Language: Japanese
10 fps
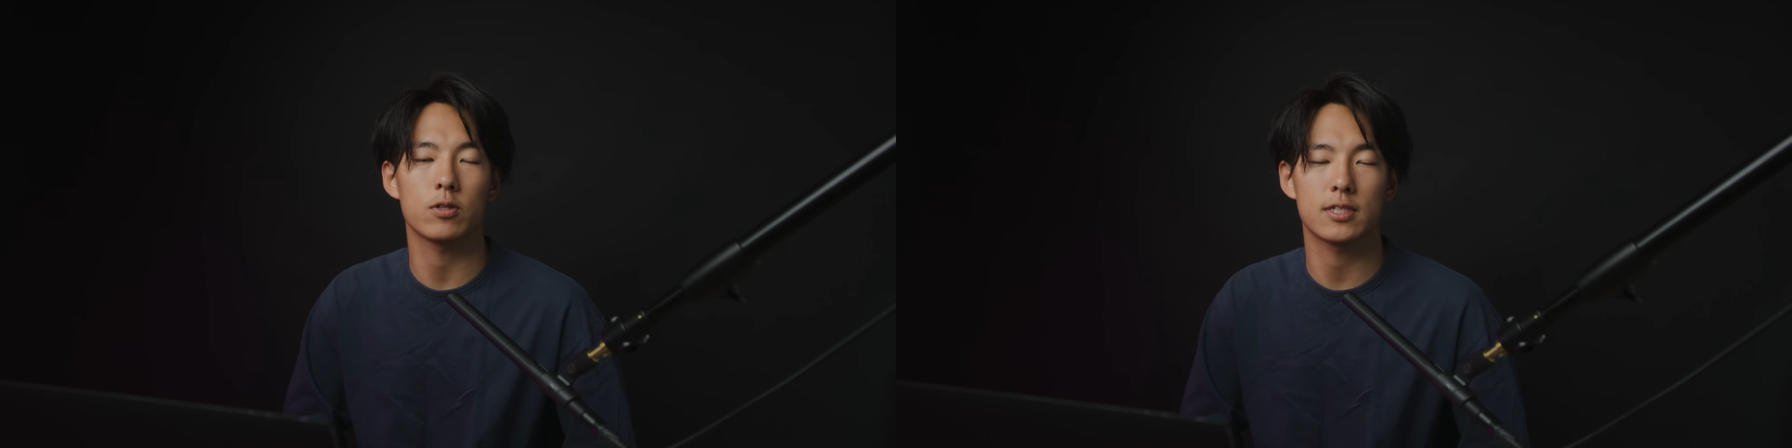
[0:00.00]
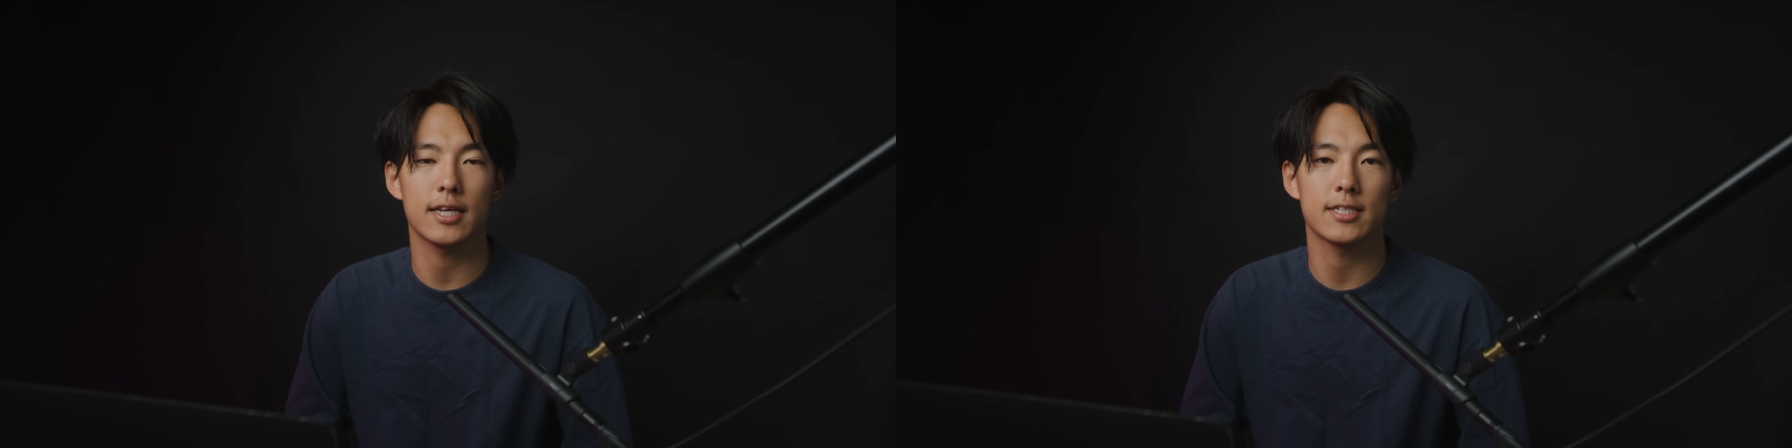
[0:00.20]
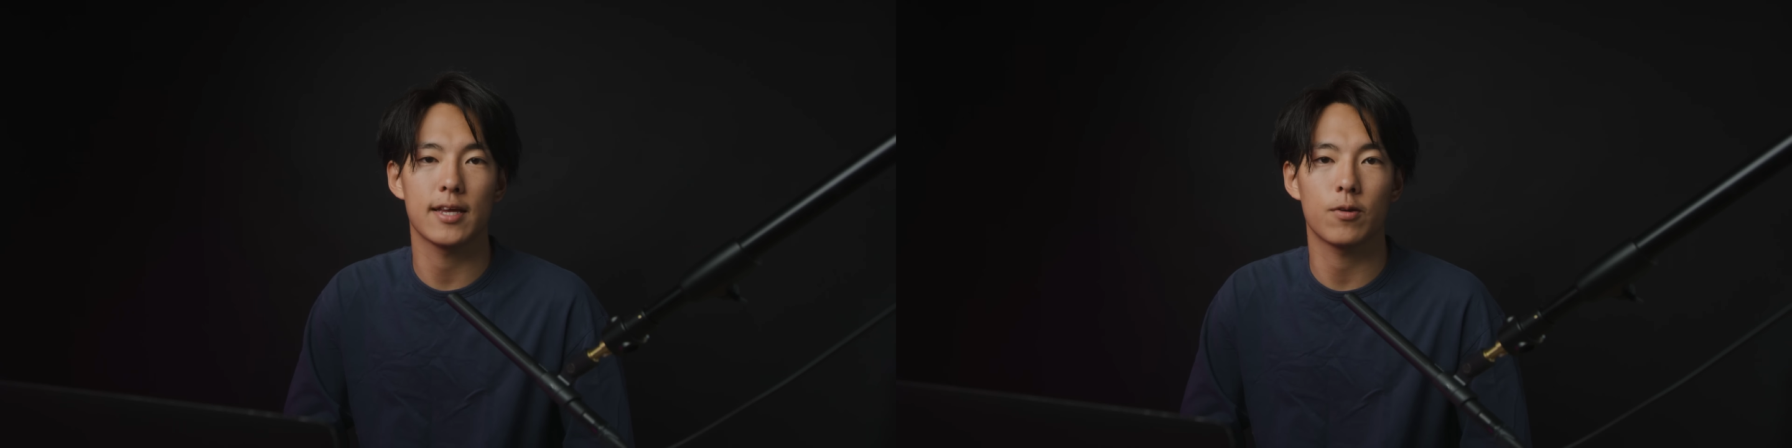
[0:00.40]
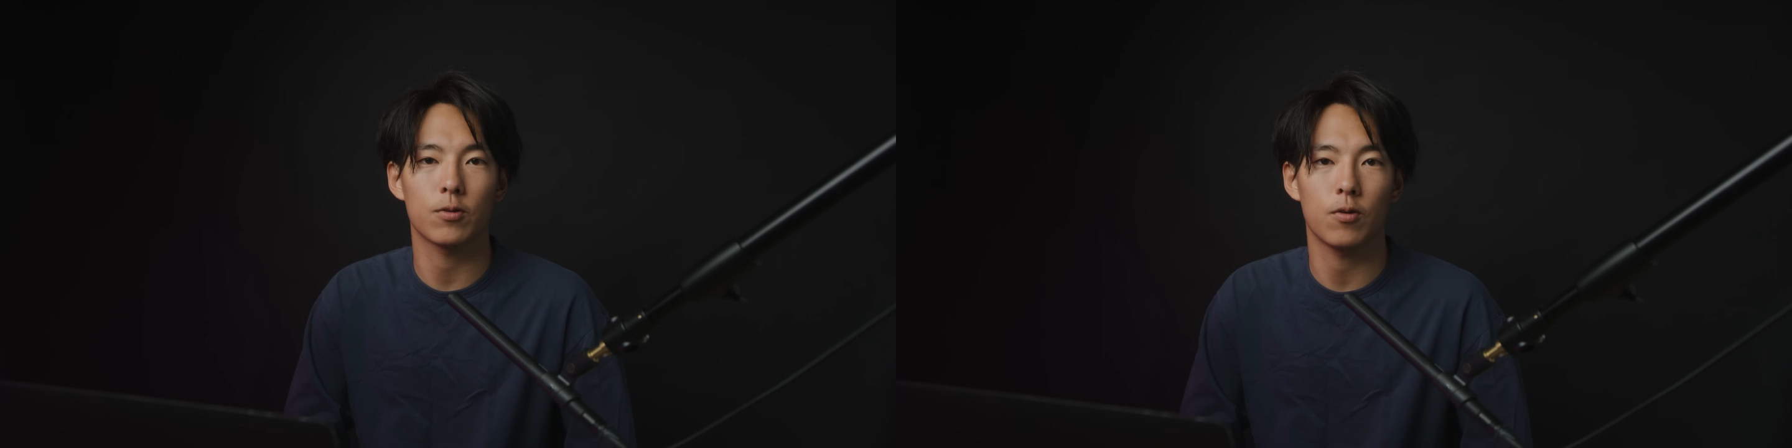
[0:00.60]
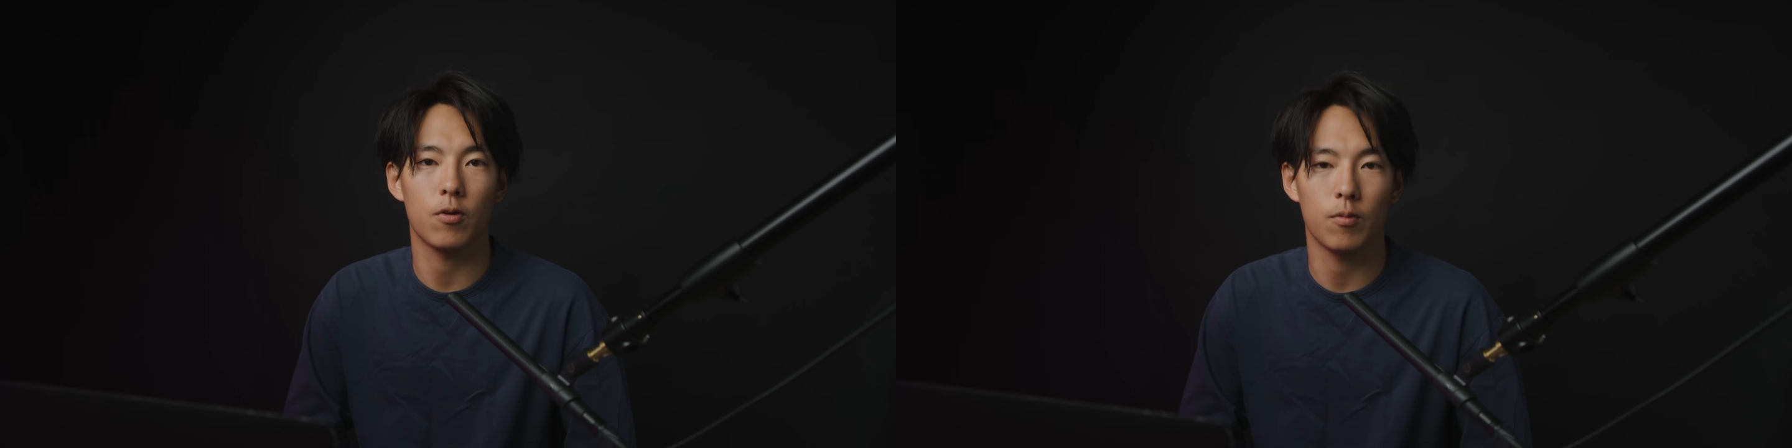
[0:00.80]
伝えしていこう
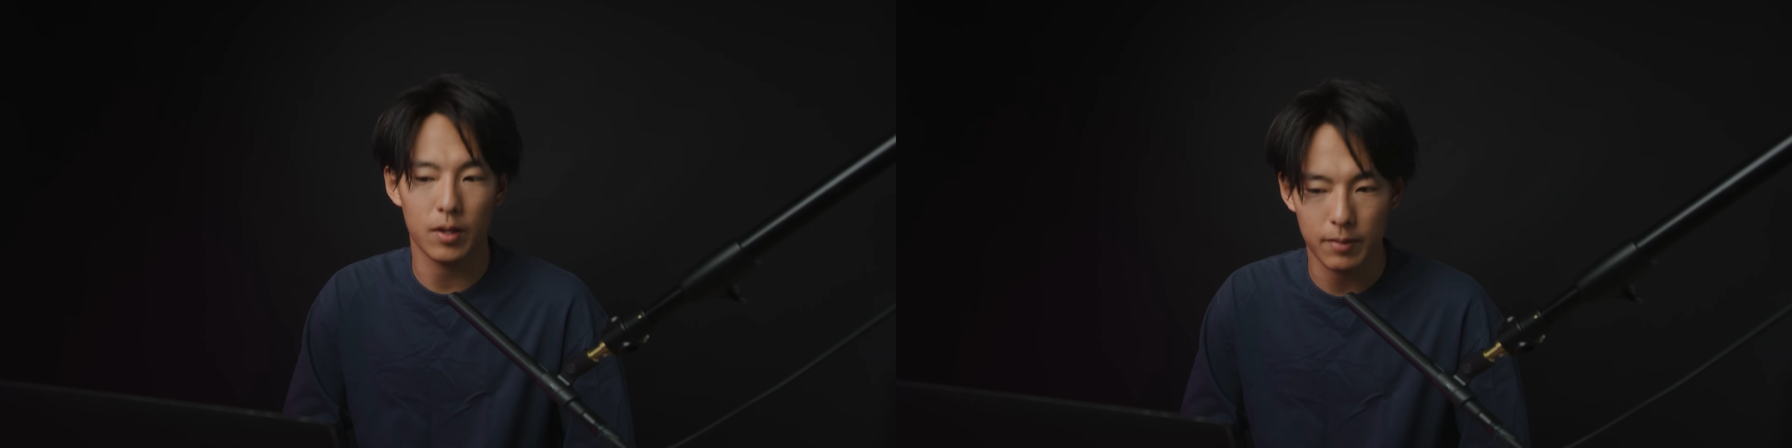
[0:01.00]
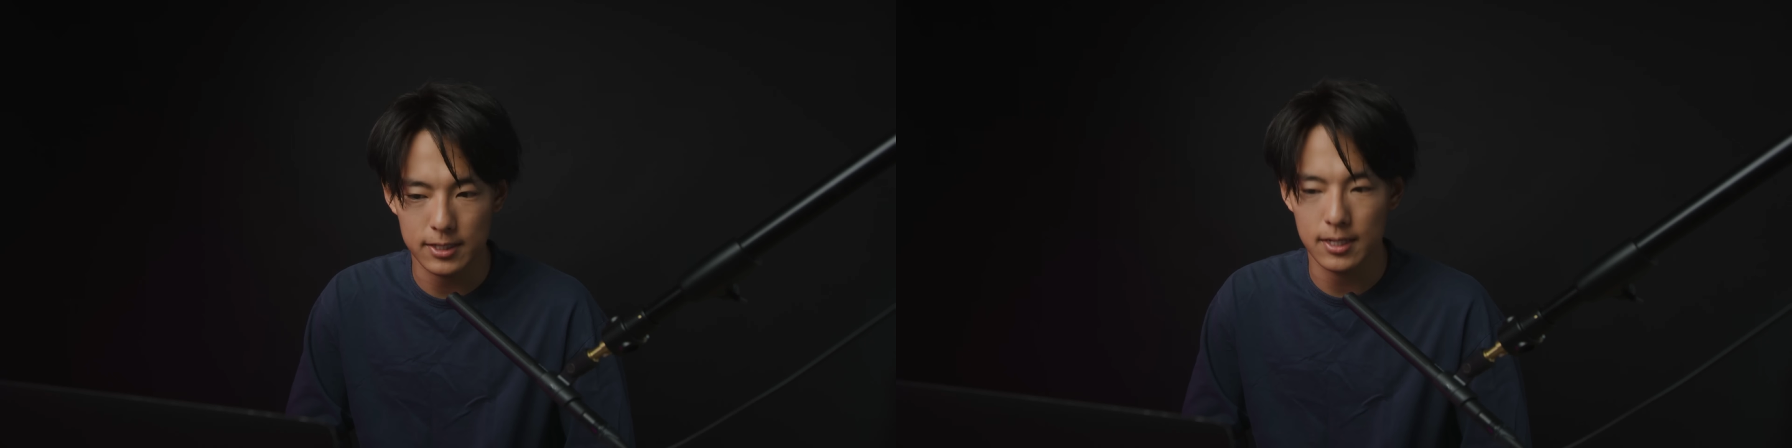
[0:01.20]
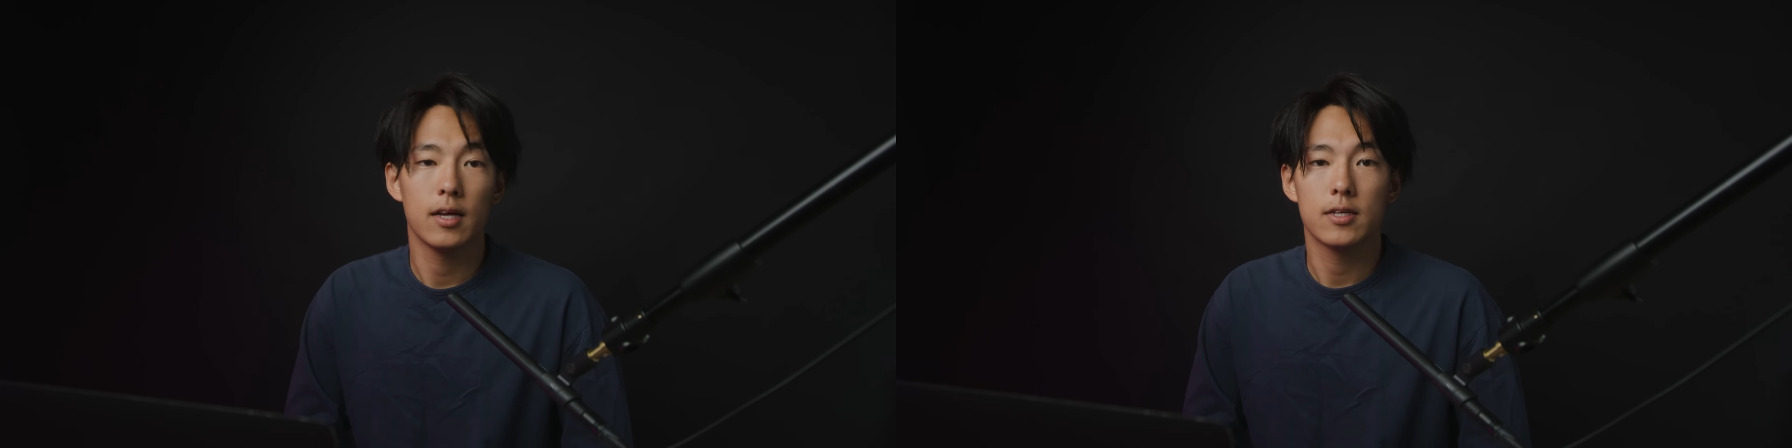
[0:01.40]
と思います